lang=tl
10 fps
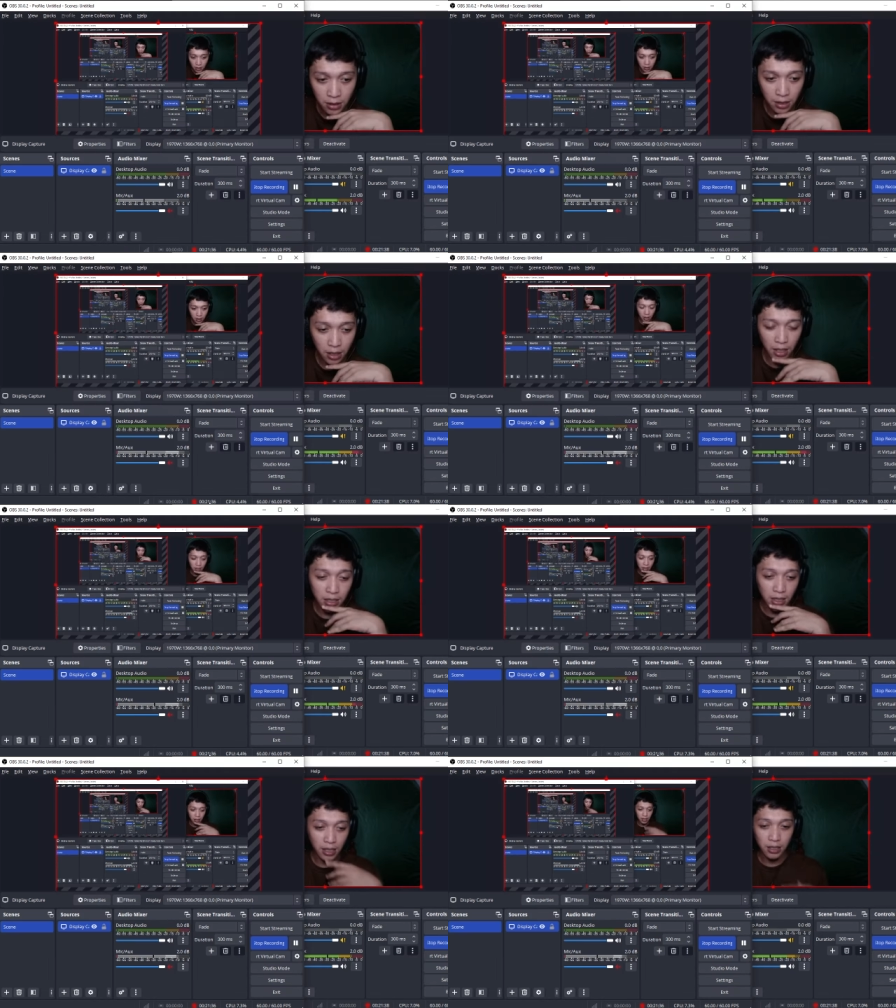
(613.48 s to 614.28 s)

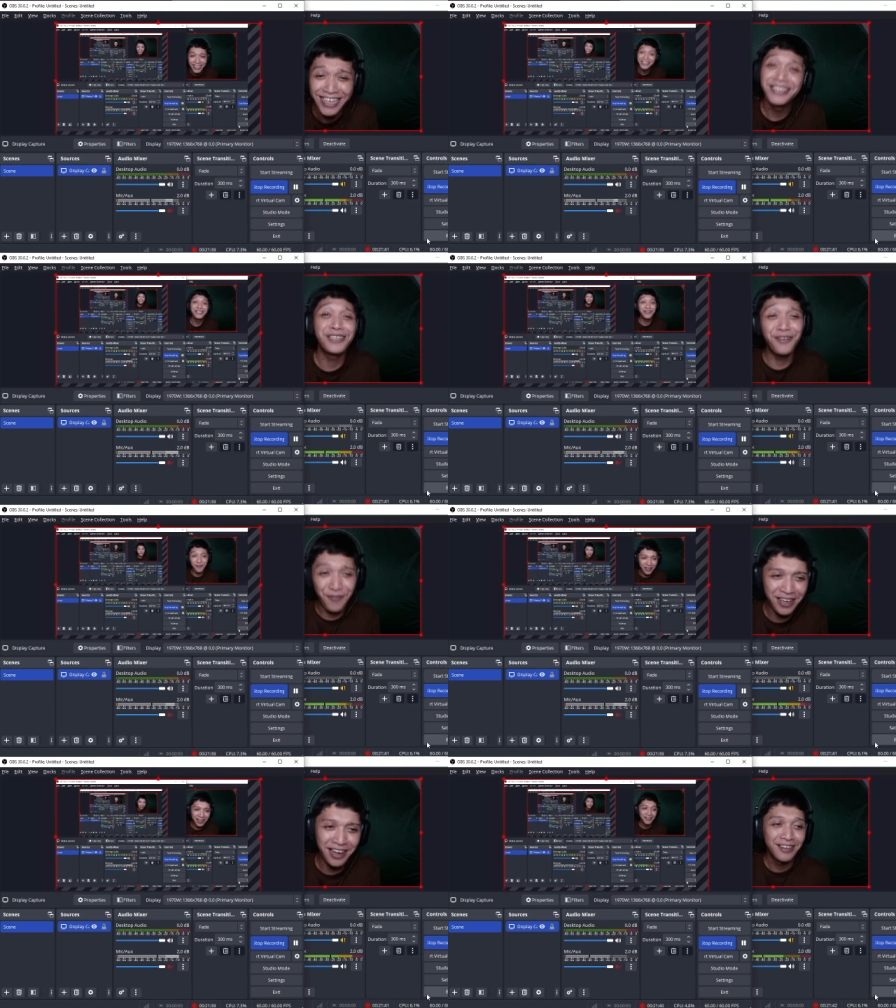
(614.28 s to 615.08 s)
Gagi! Di ko
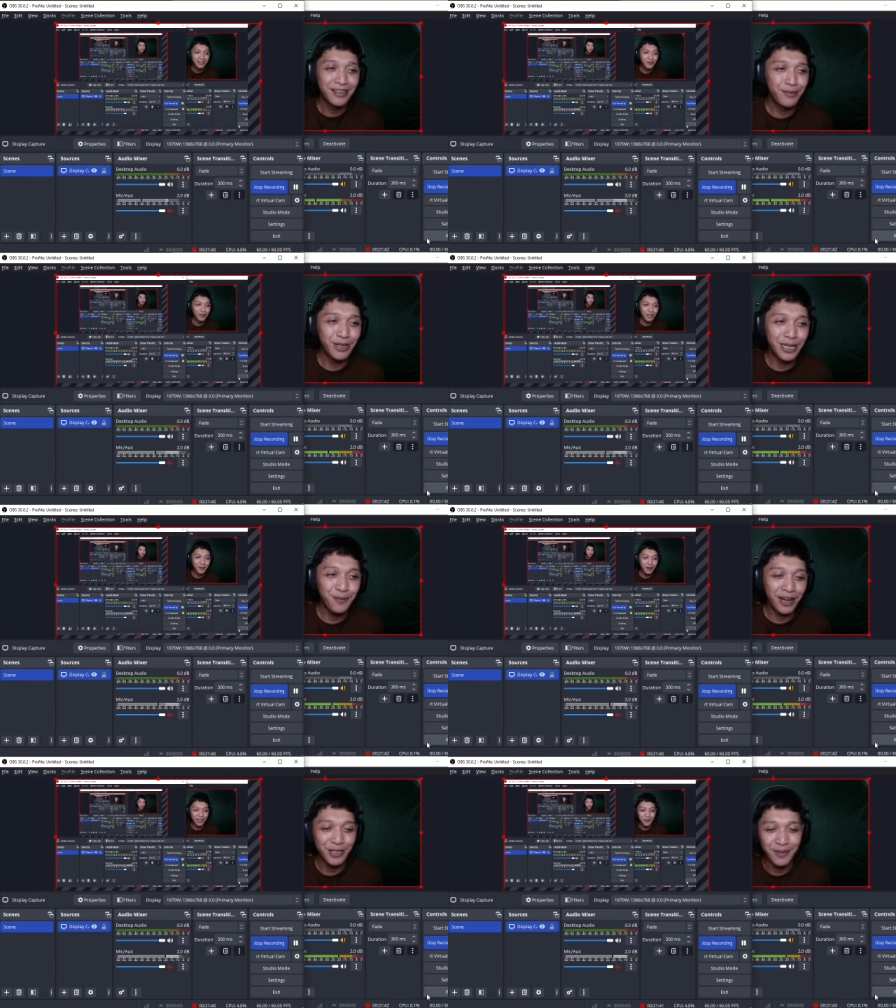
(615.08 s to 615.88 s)
feel. Naboring
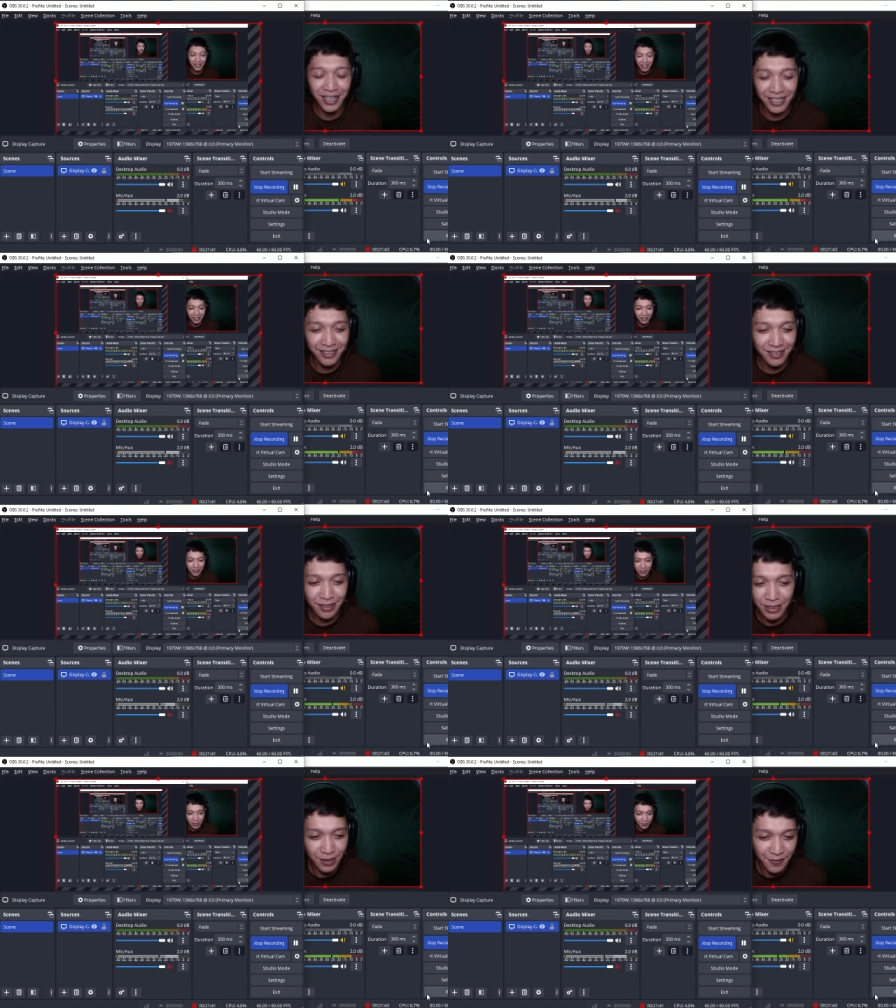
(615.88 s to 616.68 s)
ba kayo mga idols?
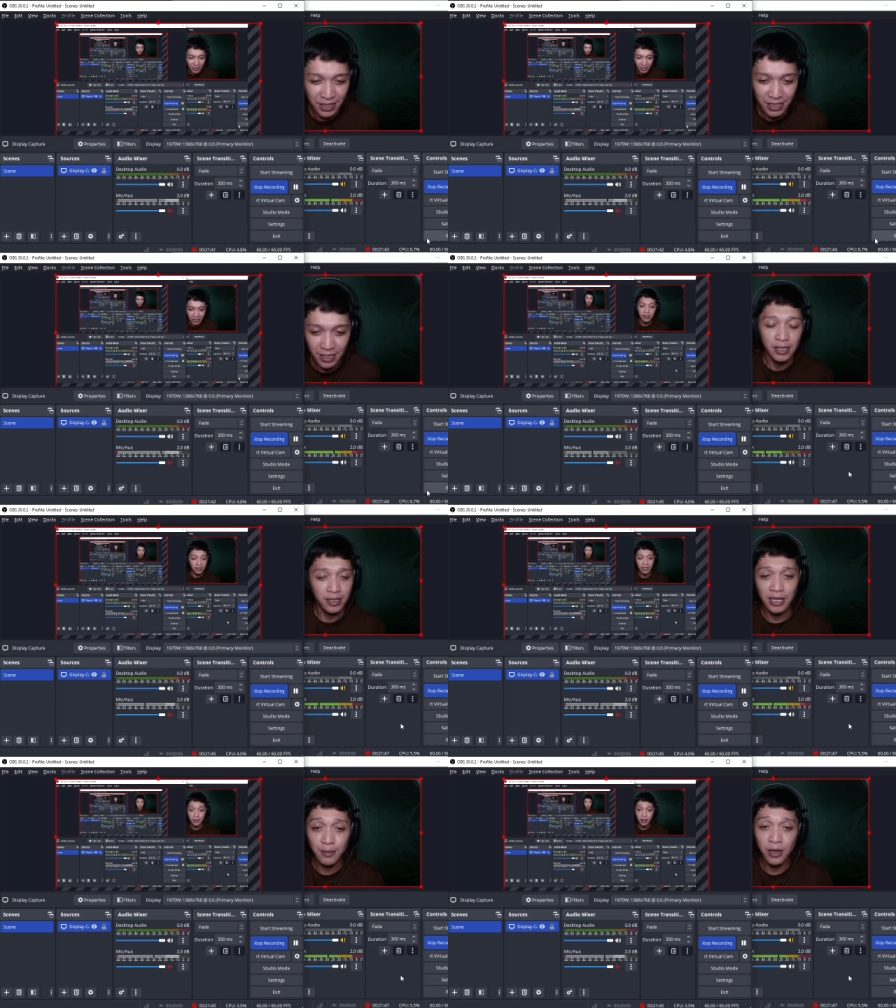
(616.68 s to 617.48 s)
Di ko feel kasi
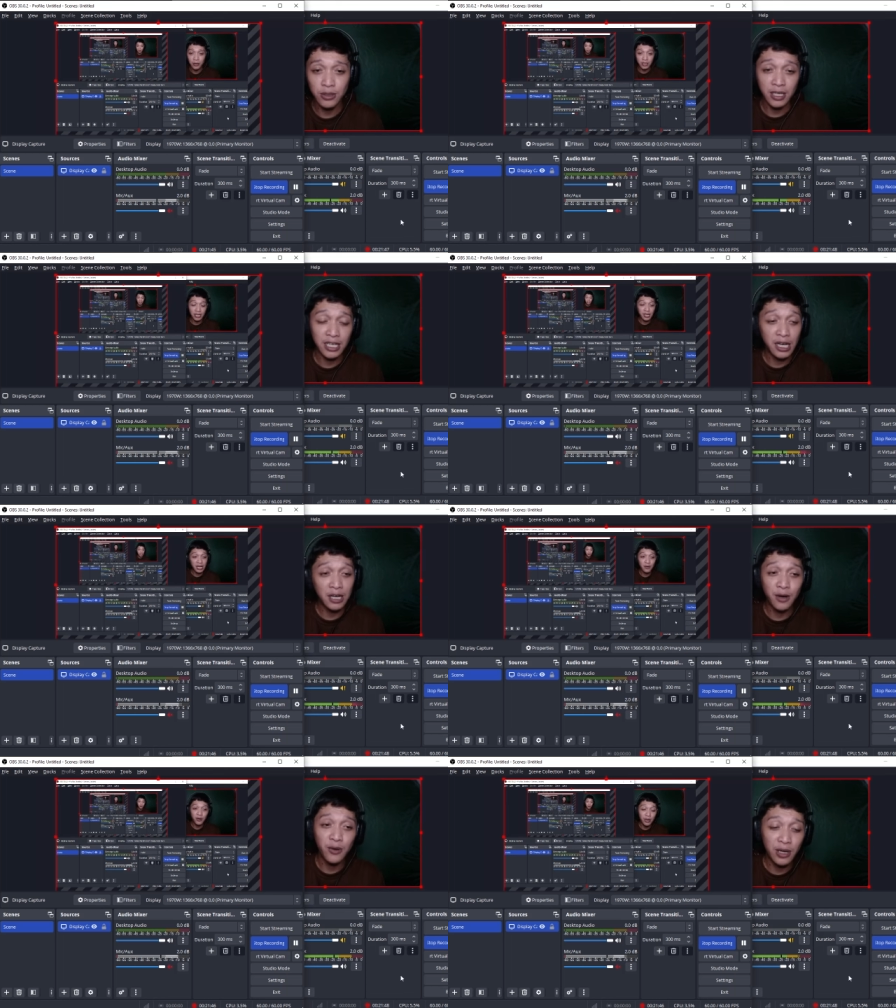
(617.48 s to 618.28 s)
nalibang ako sa
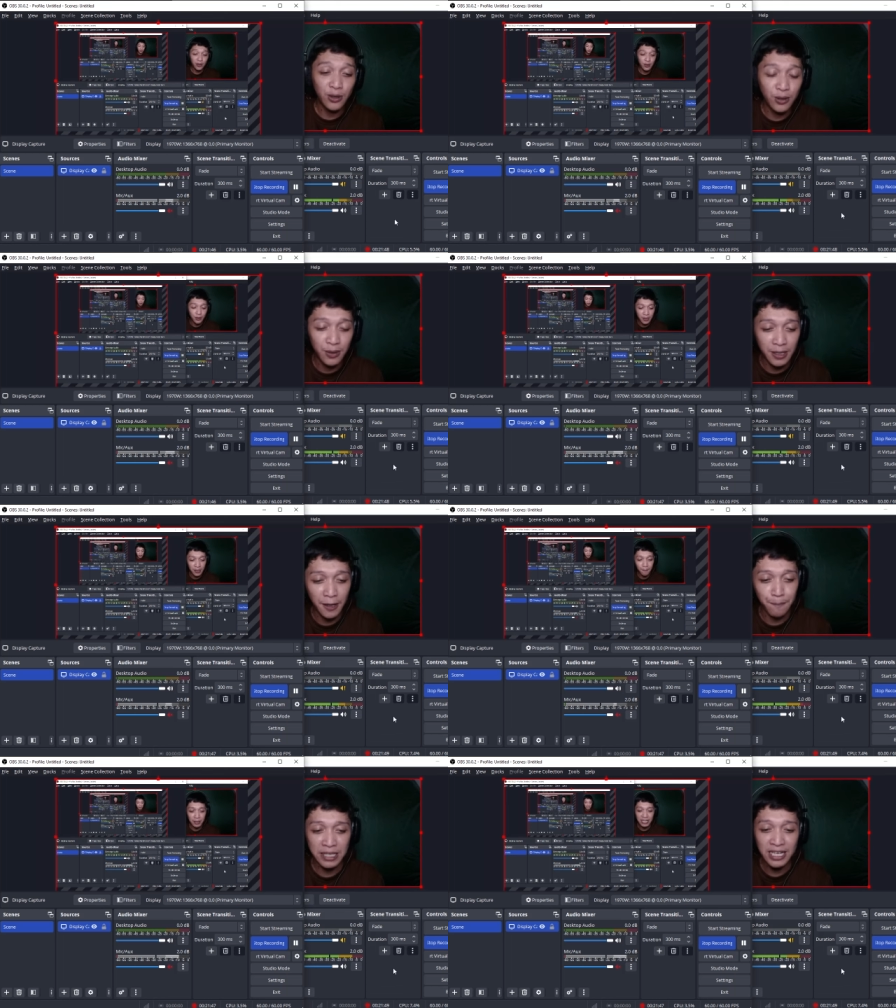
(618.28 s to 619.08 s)
ginagawa kong kalokohan eh.
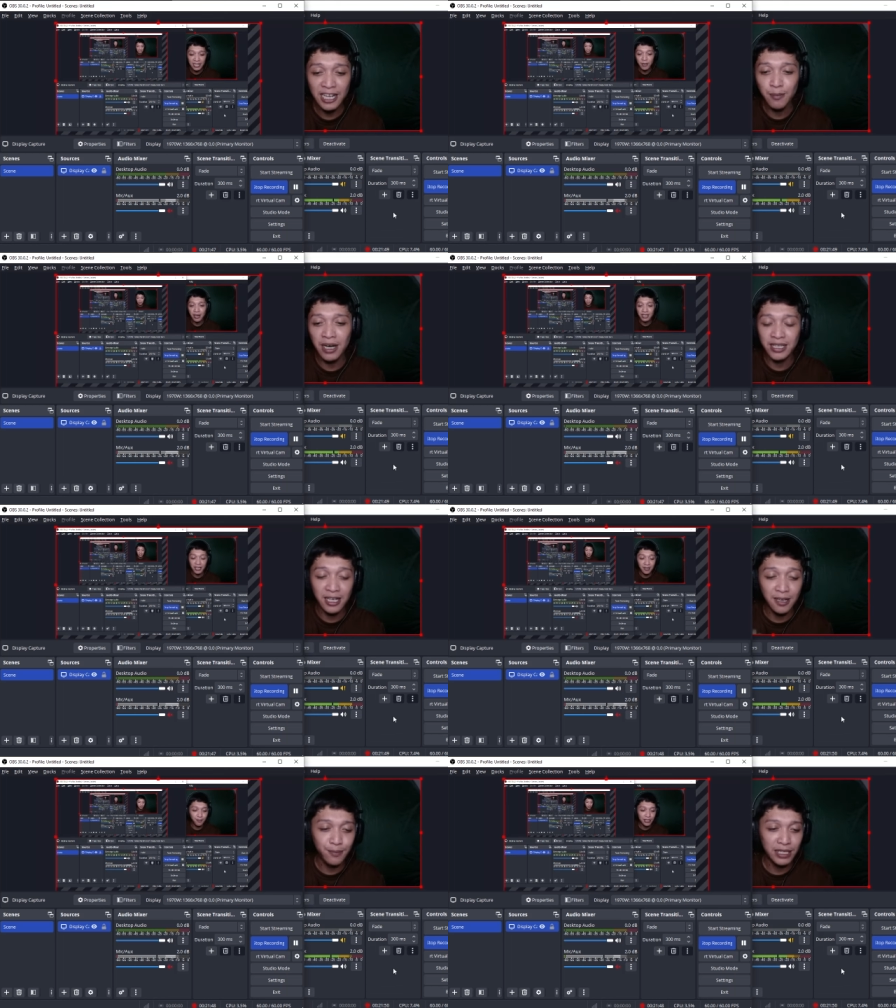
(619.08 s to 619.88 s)
Pag nalilibang ka
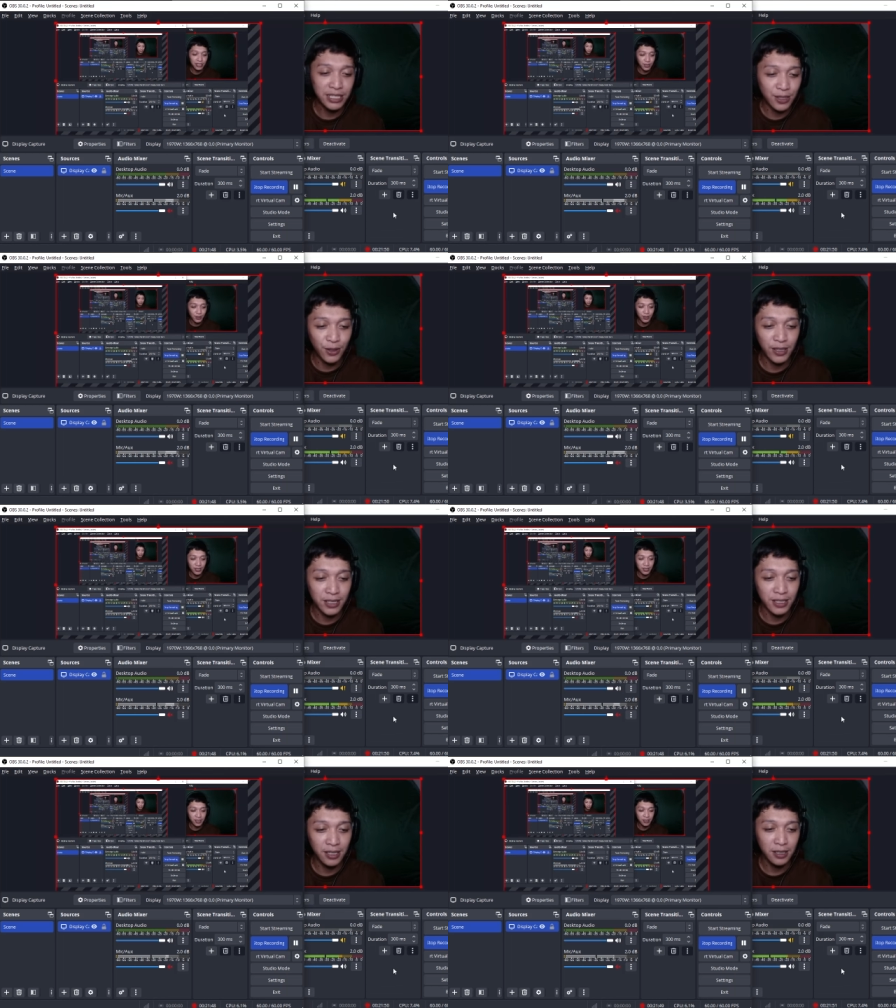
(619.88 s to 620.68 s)
talagang bilis ng
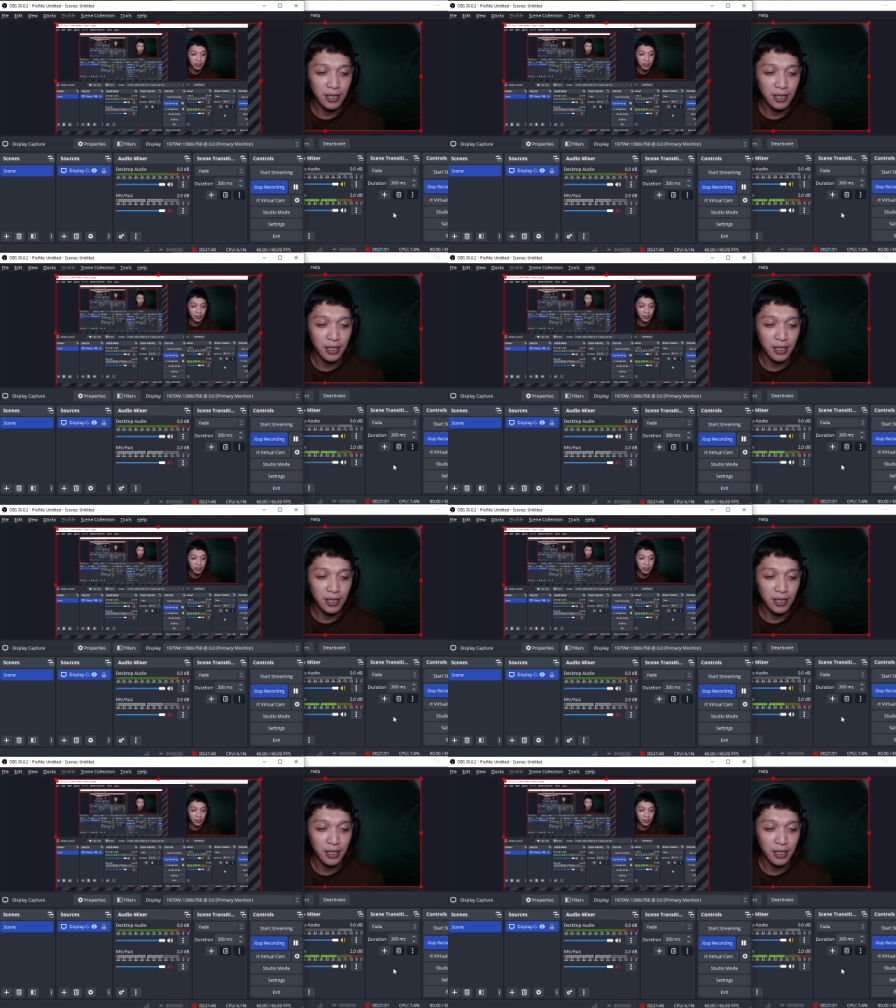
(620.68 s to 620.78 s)
oras eh.